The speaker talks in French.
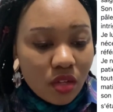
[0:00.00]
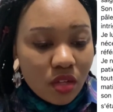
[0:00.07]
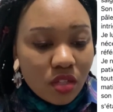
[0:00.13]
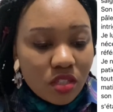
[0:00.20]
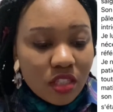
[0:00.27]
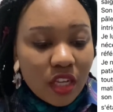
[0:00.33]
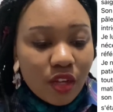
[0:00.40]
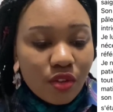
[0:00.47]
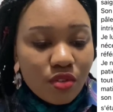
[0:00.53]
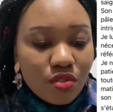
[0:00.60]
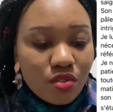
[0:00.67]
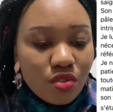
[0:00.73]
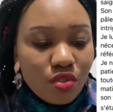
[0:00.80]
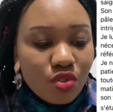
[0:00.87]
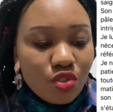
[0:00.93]
j'ai
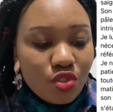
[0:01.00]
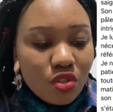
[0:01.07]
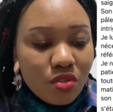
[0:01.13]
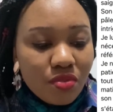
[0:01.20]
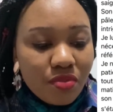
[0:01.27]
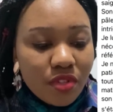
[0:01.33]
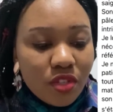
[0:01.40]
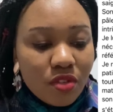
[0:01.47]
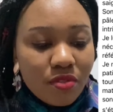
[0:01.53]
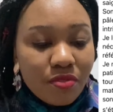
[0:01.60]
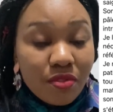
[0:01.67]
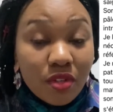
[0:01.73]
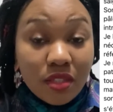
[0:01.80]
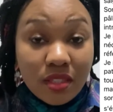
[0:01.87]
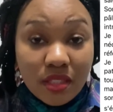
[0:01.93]
reçu une jeune fille de
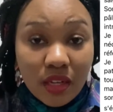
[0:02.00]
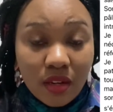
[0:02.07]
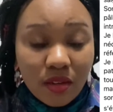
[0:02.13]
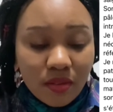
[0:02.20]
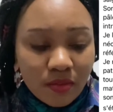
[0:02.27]
20 ans.